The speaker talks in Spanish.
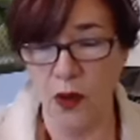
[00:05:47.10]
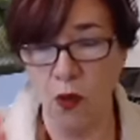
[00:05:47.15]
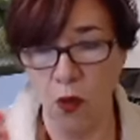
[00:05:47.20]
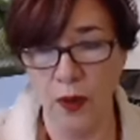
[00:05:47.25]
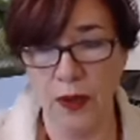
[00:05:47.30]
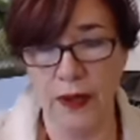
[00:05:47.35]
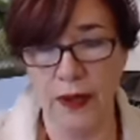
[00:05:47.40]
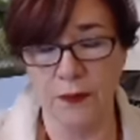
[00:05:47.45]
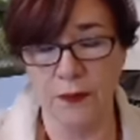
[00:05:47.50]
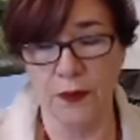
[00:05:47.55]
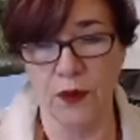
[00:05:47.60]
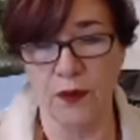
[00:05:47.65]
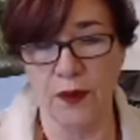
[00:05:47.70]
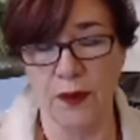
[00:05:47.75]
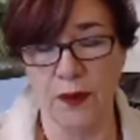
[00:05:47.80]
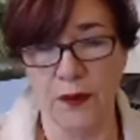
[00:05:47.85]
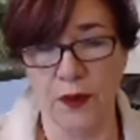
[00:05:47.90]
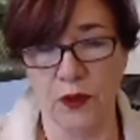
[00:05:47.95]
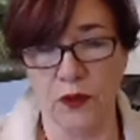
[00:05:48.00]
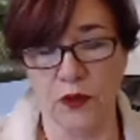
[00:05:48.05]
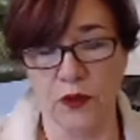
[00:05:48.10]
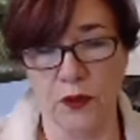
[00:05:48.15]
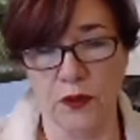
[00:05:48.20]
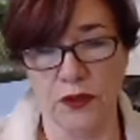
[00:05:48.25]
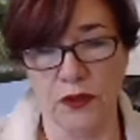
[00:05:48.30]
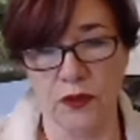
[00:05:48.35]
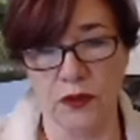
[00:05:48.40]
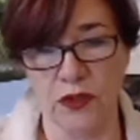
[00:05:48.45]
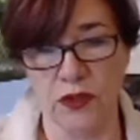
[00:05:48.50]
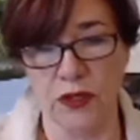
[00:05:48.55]
cuál es el problema con
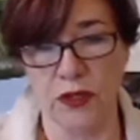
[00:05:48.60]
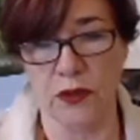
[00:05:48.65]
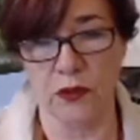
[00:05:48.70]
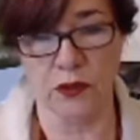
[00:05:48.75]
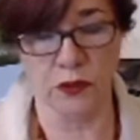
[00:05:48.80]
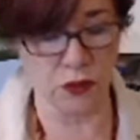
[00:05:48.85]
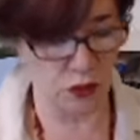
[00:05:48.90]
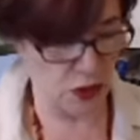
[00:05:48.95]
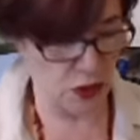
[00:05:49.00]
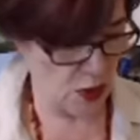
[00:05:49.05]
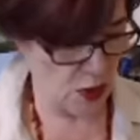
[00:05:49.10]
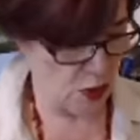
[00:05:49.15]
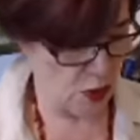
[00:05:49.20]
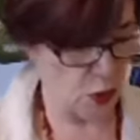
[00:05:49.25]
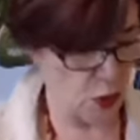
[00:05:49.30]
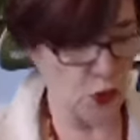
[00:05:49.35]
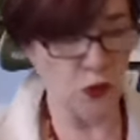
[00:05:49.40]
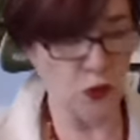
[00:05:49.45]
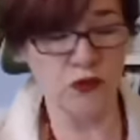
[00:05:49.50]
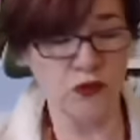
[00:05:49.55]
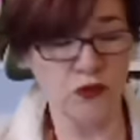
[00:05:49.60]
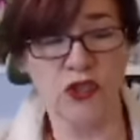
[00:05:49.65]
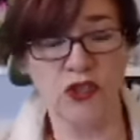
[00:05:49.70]
nuestros hijos. Un